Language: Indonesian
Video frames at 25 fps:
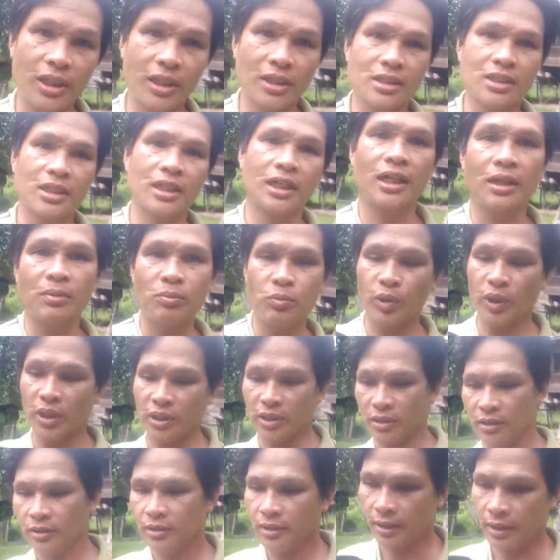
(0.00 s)
yang saya akan buat
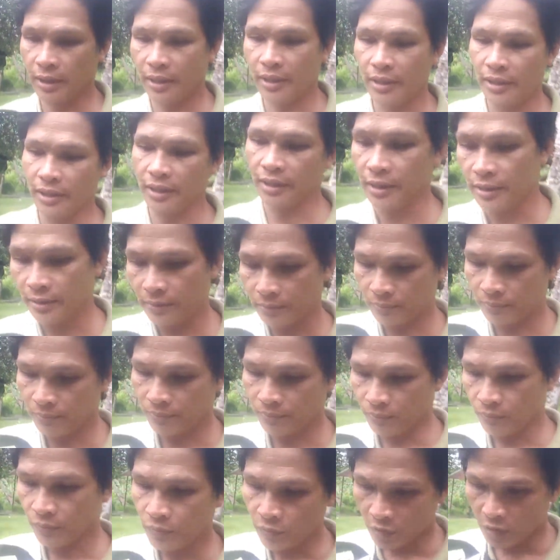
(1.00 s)
hari ini,
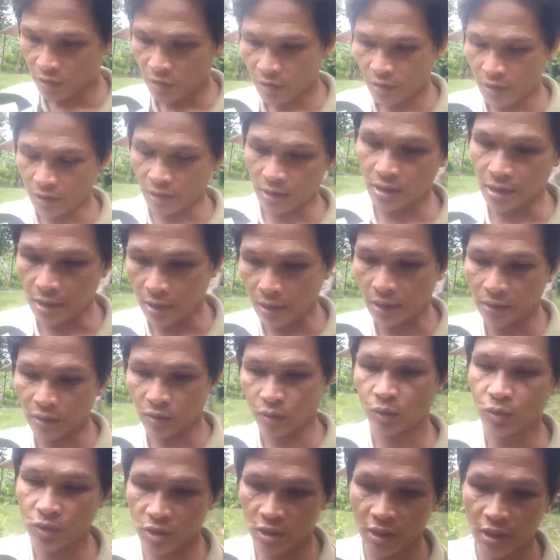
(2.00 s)
yang saya akan
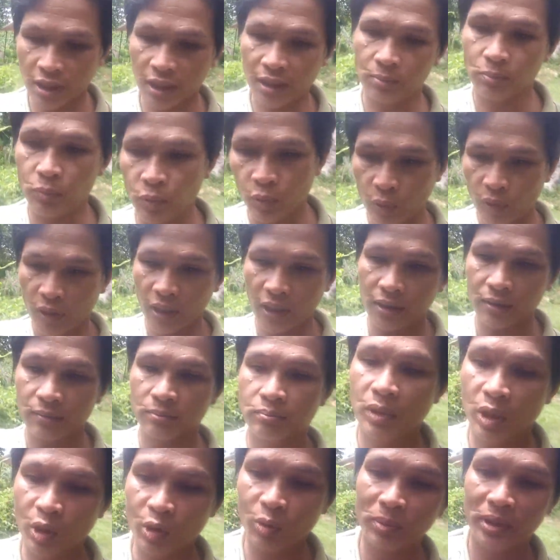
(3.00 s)
kongsikan bukan
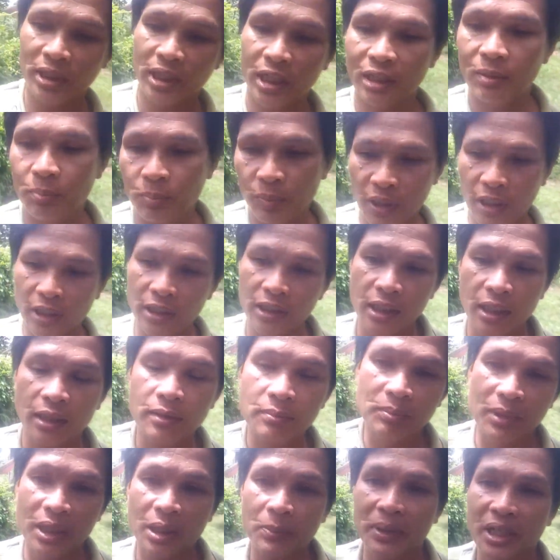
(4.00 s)
mau menarik perhatian
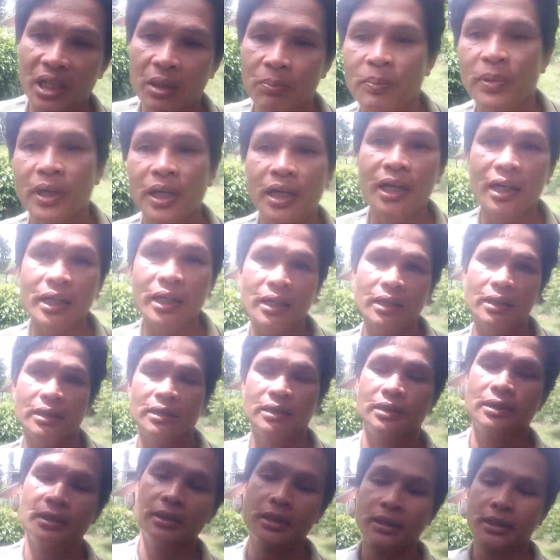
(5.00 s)
mana-mana pihak,
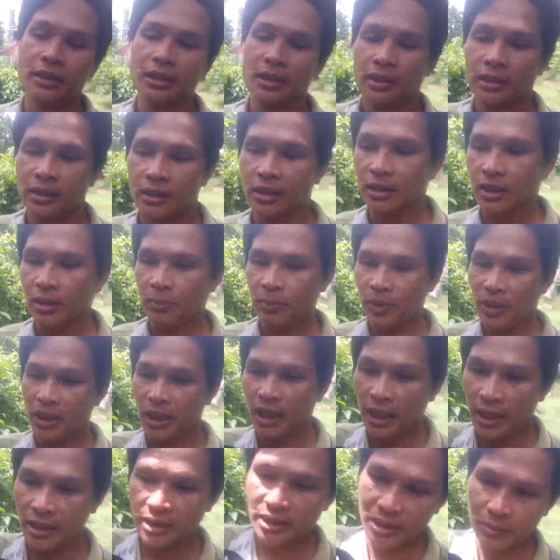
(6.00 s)
tetapi
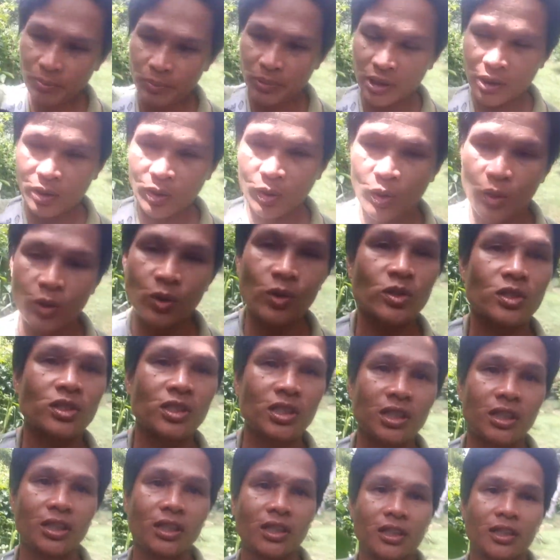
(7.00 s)
hanya
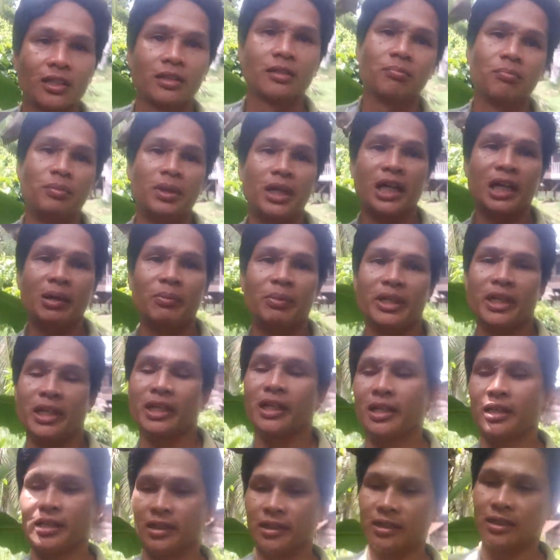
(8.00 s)
berkongsi
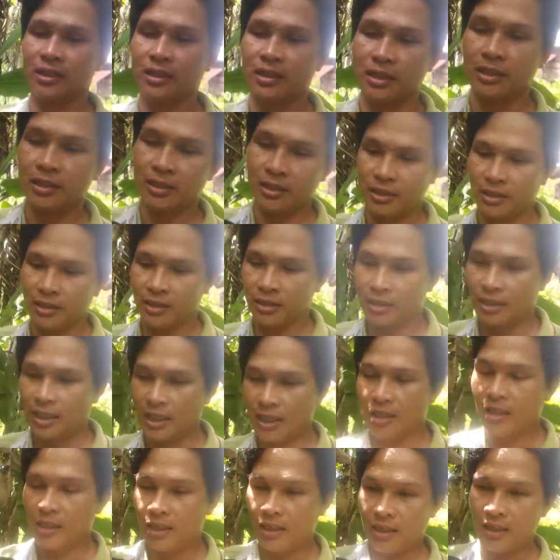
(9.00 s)
bagaimana
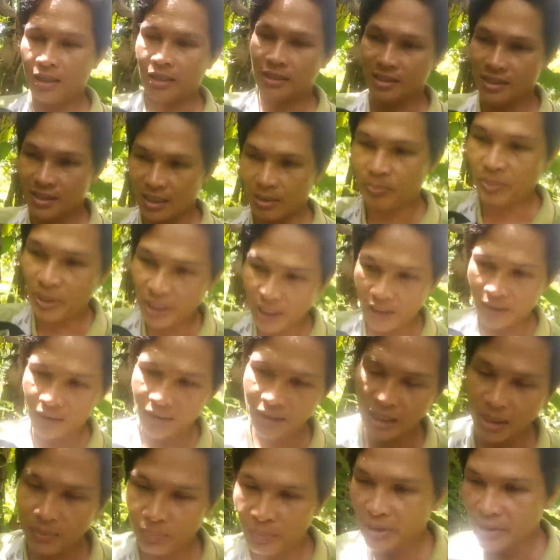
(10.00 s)
uh, cabaran
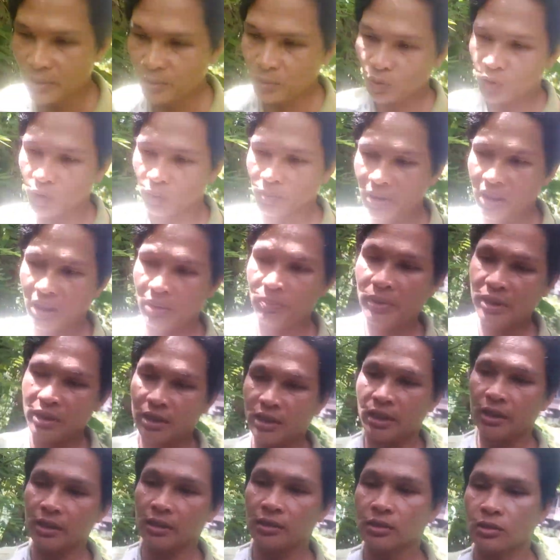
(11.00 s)
kami untuk
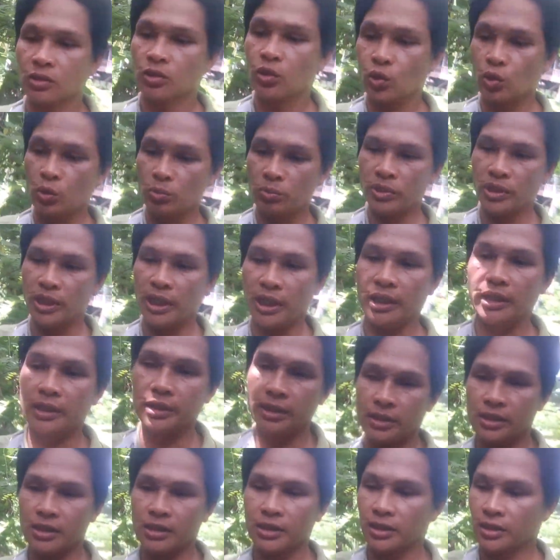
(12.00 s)
mendapatkan sumber air
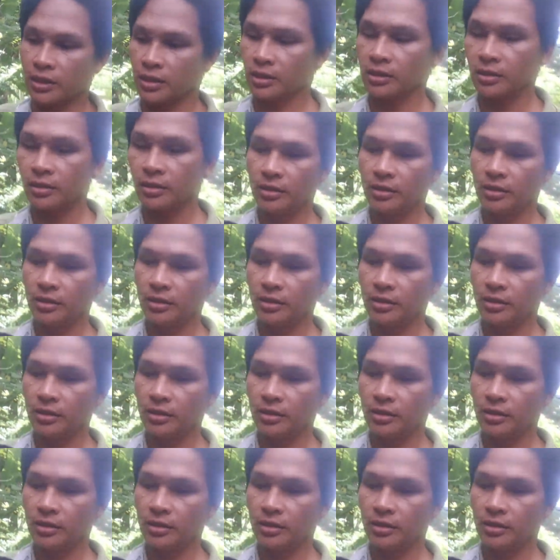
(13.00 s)
di sini.